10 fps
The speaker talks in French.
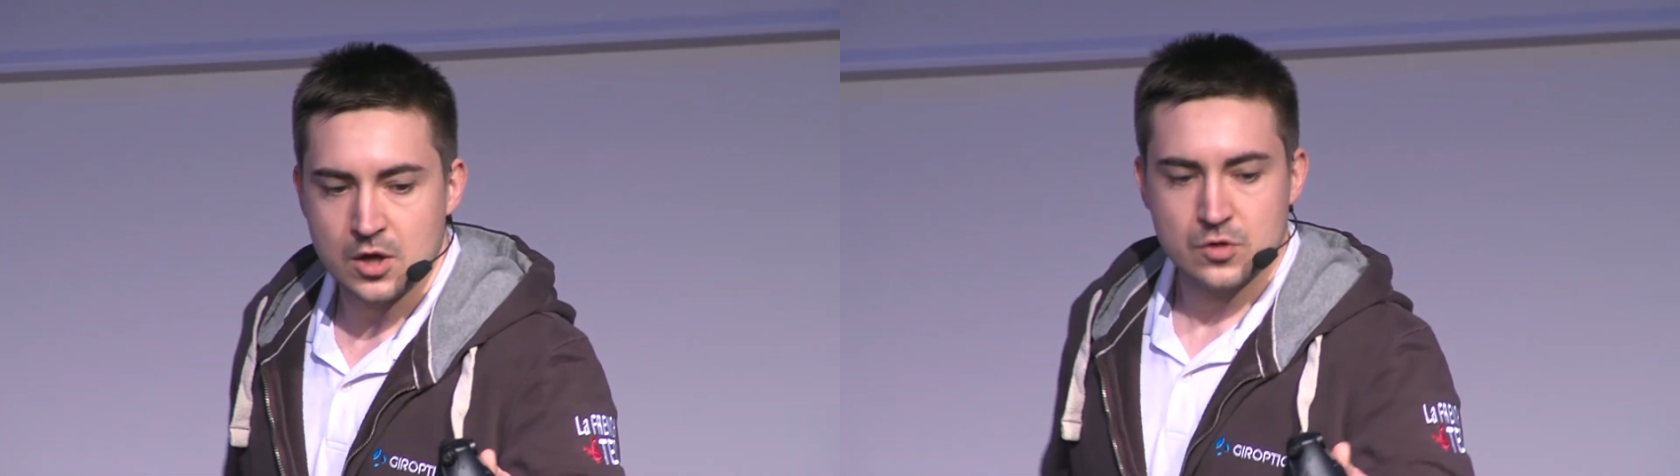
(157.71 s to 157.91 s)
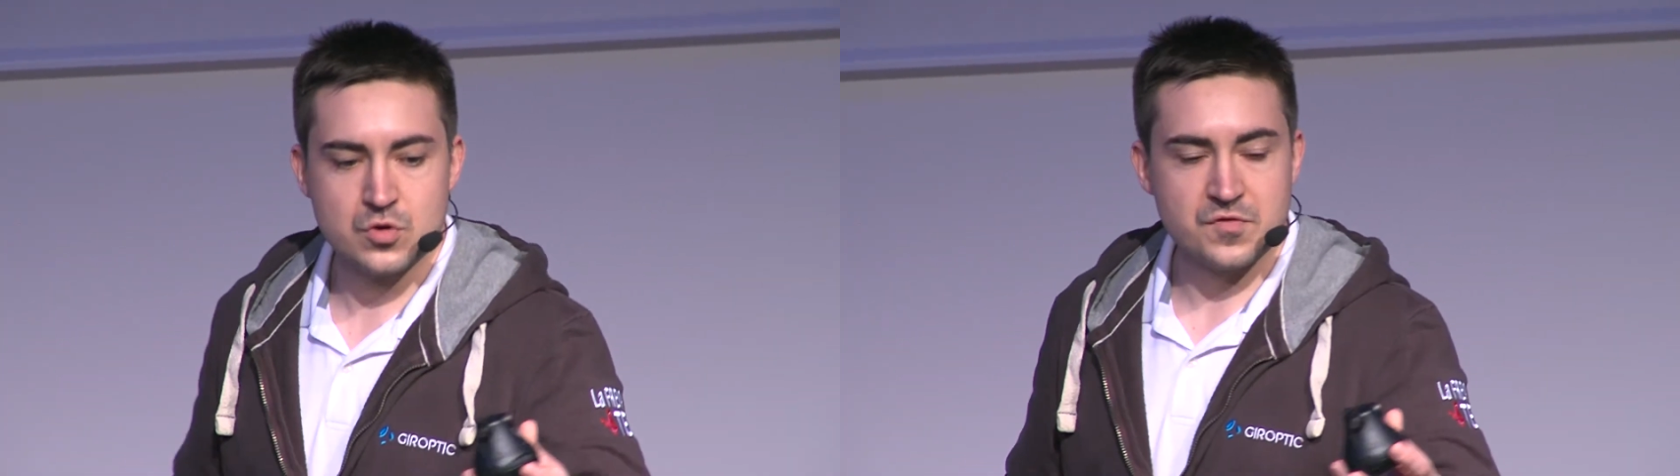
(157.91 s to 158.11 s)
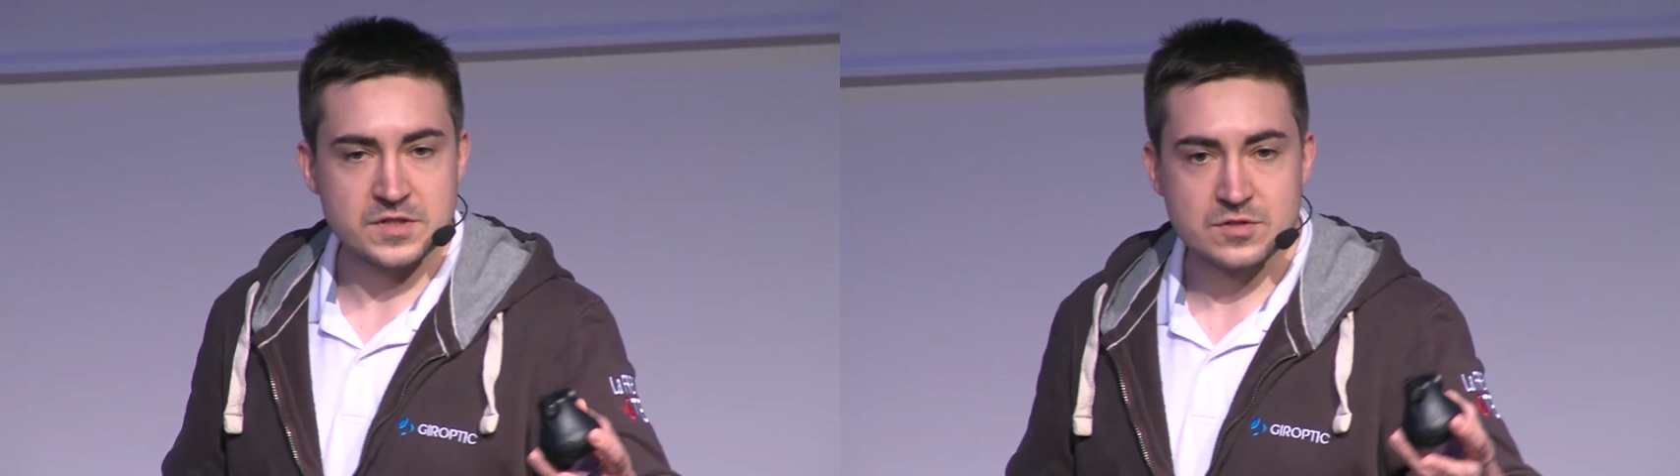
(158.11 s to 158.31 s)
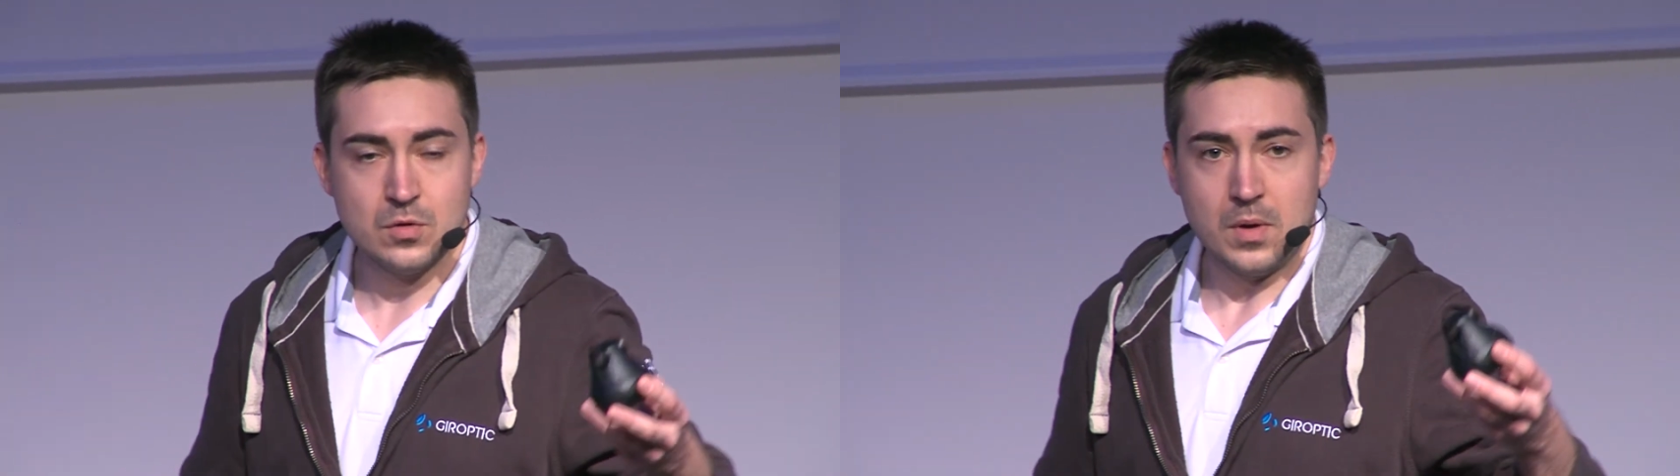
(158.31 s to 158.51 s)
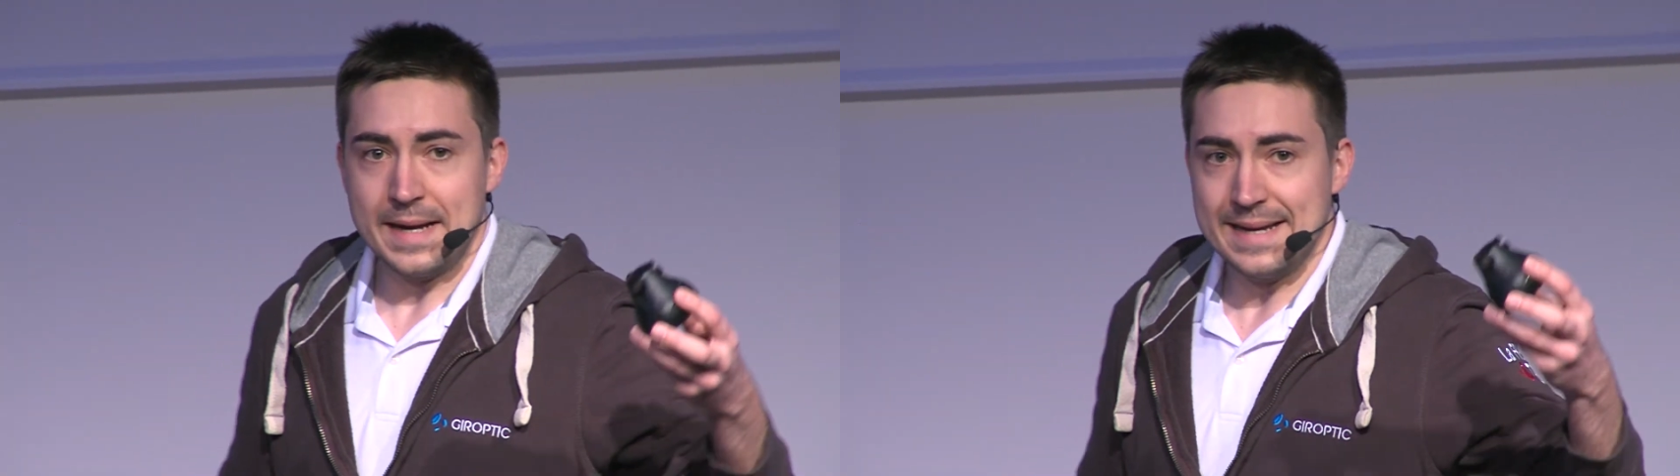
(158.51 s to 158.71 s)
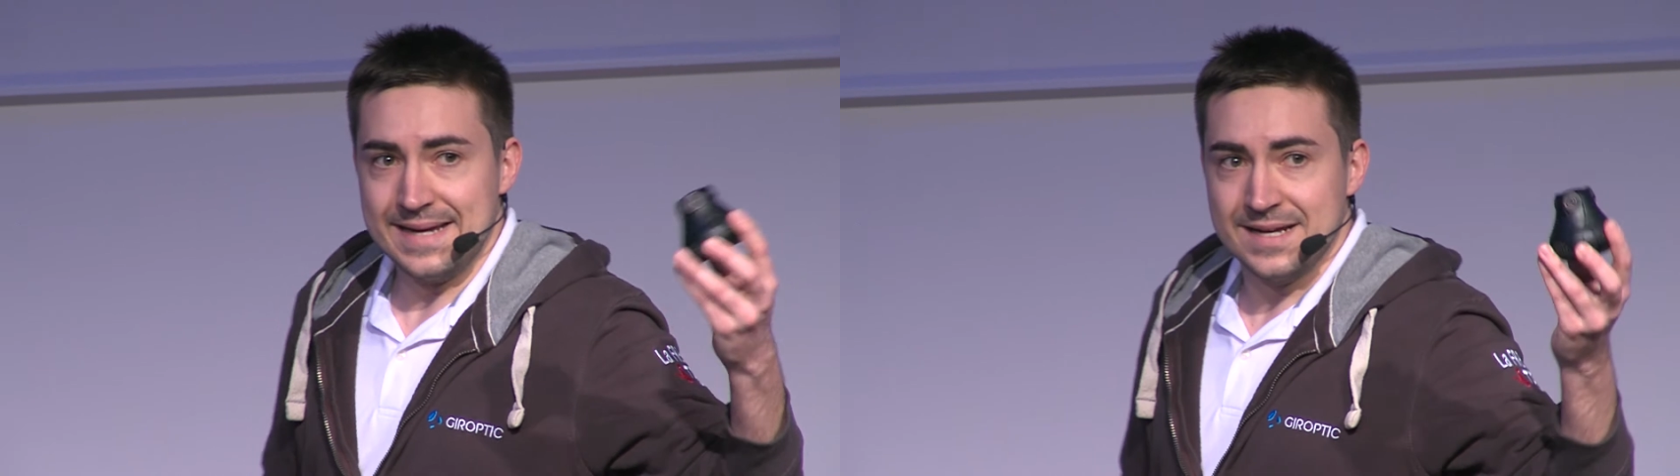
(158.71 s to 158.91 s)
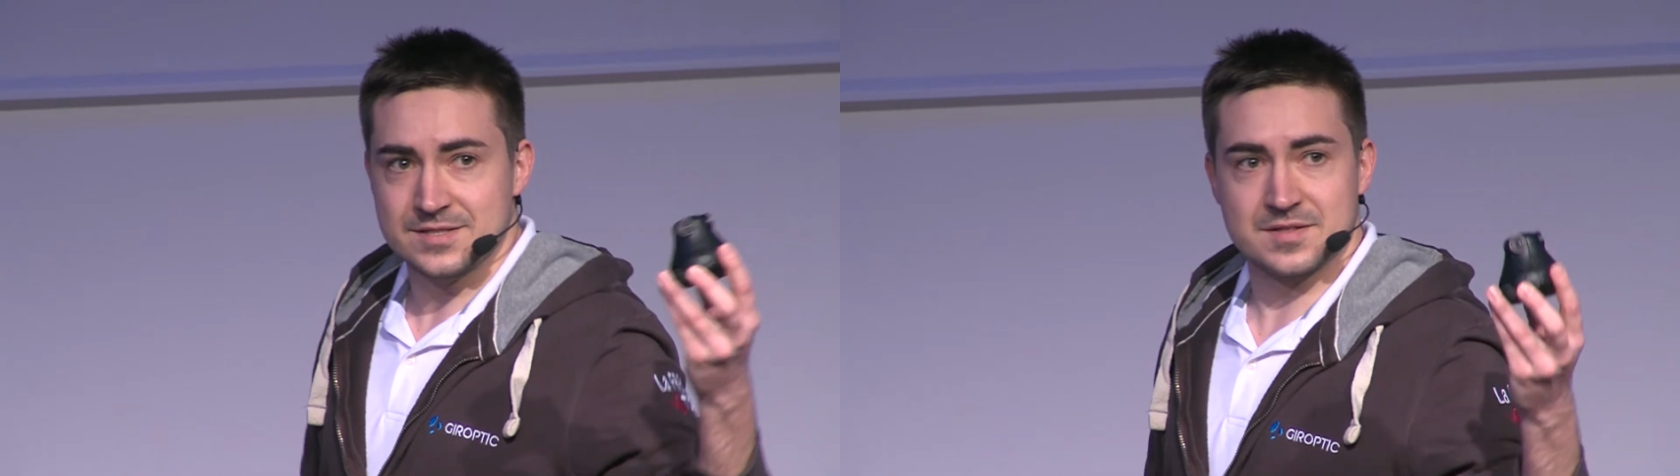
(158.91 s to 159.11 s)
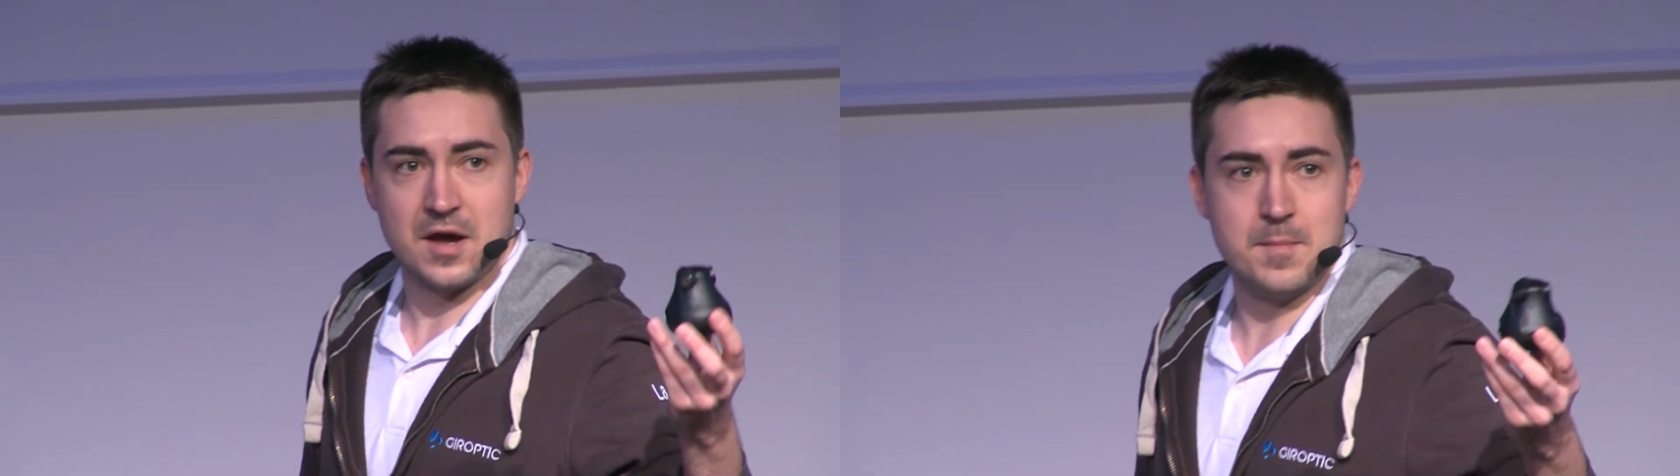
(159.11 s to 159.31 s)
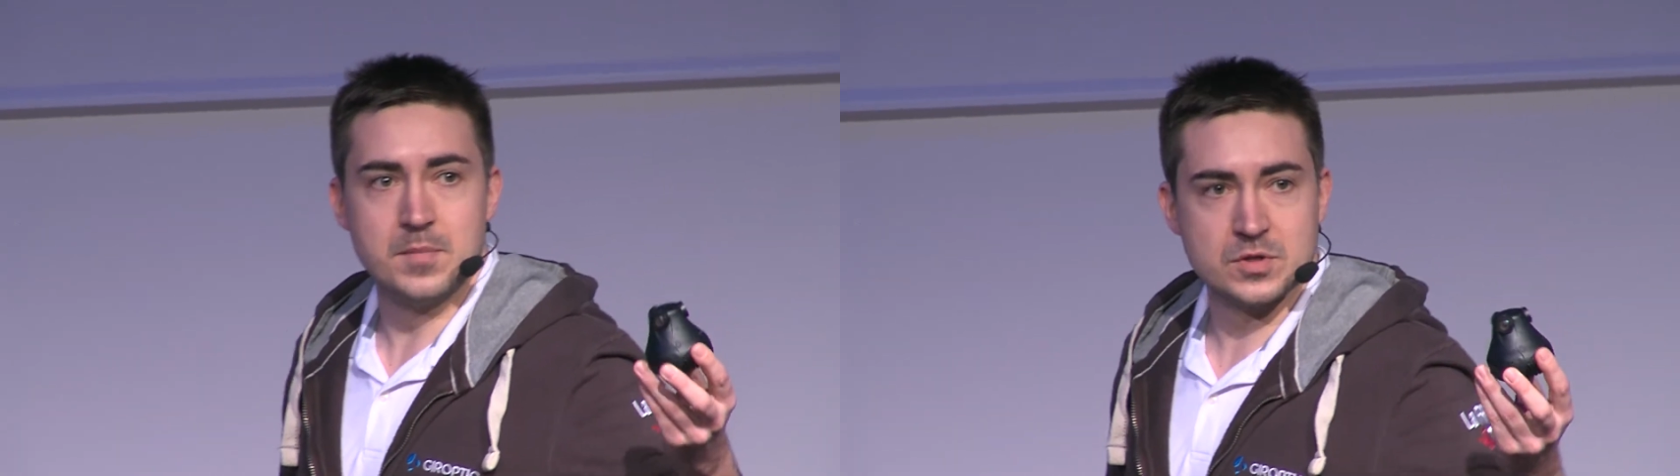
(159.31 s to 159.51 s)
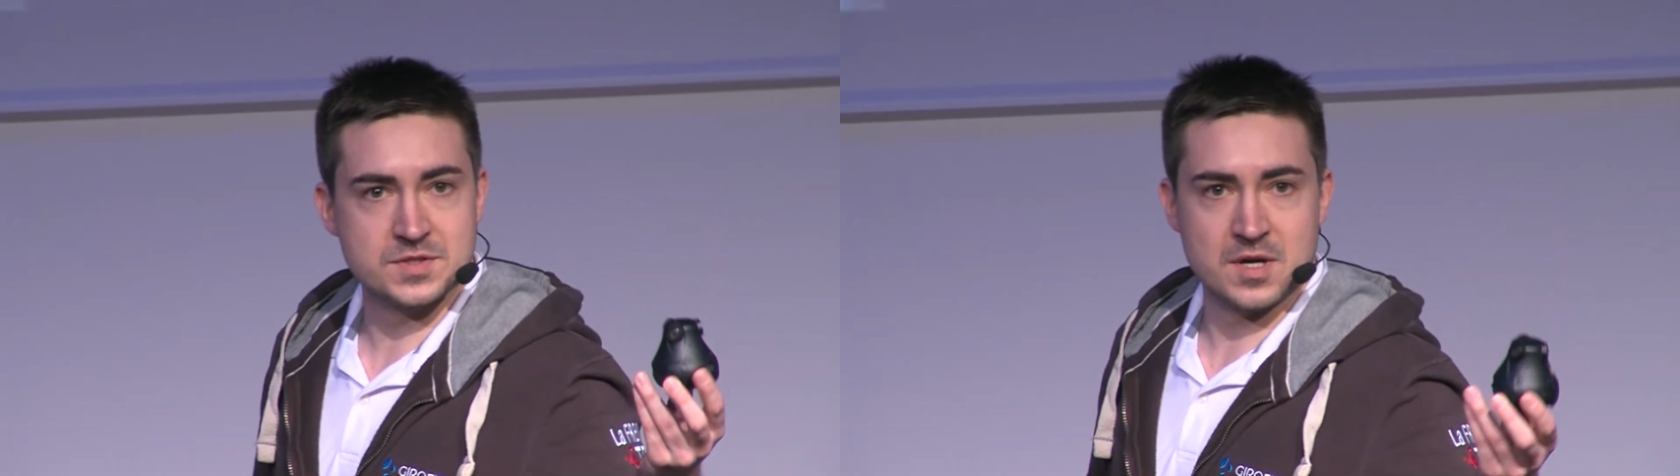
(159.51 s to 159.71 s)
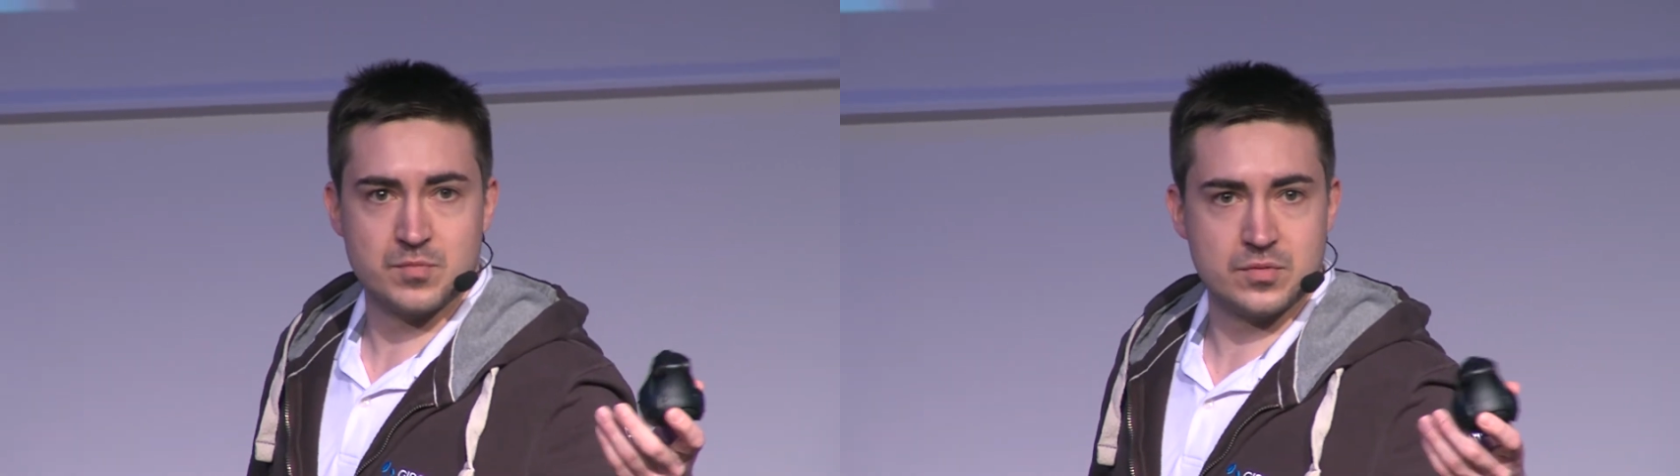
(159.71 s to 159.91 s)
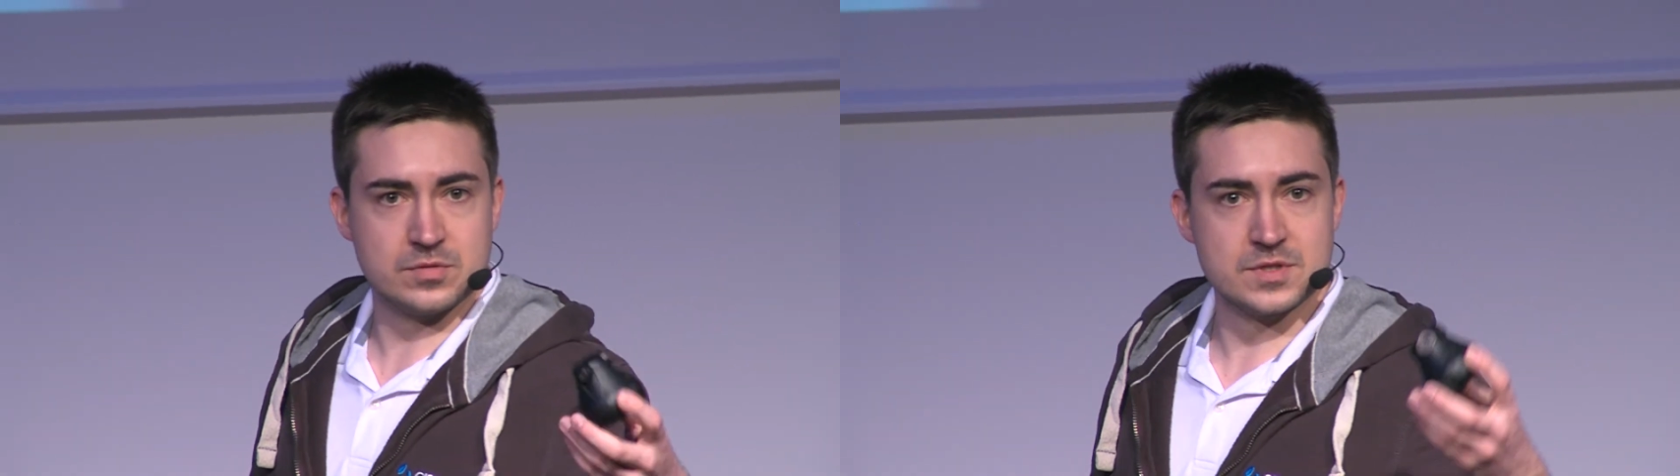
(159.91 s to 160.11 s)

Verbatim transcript: de façon extrêmement simple.